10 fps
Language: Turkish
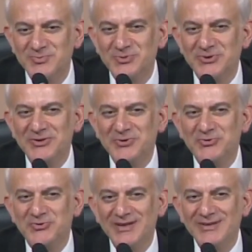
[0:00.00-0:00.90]
buna
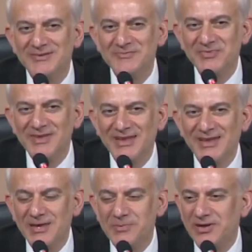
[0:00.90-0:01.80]
lütfen
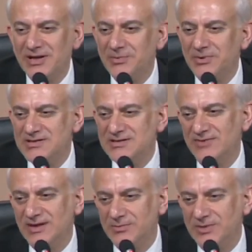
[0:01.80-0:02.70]
hep beraber izin
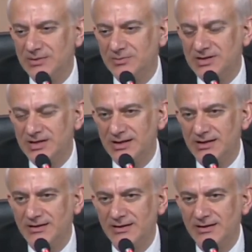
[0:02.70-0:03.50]
vermeyelim bir kere.